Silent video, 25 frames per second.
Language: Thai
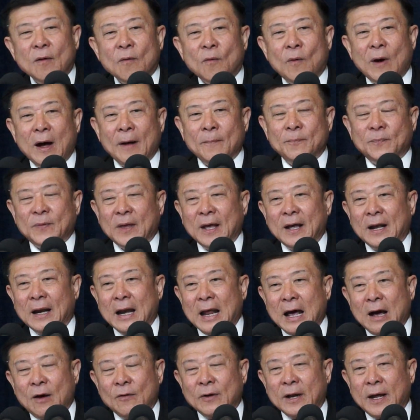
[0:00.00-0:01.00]
ความจริง
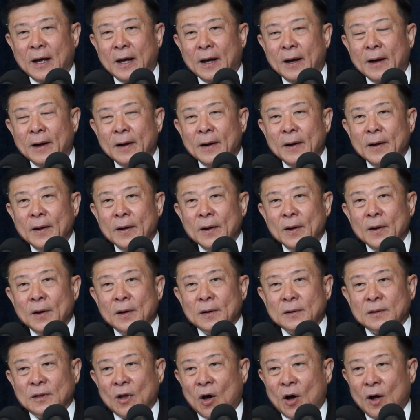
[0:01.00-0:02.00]
แล้วเนี่ย
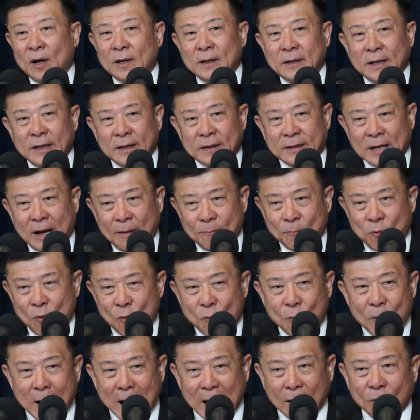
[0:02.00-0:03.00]
ตอนที่ท่าน
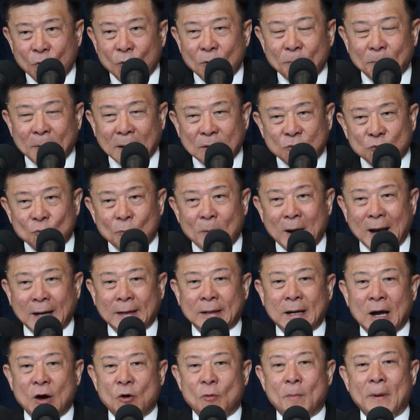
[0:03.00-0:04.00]
ผู้ว่าคนปัจจุบัน
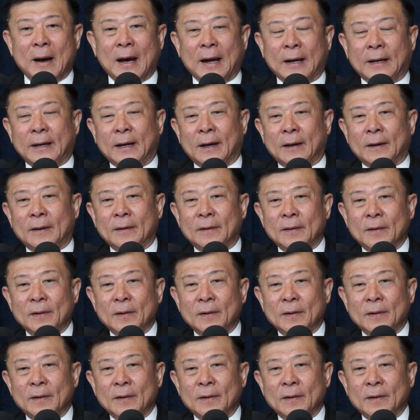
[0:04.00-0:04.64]
เข้ามาเนี่ย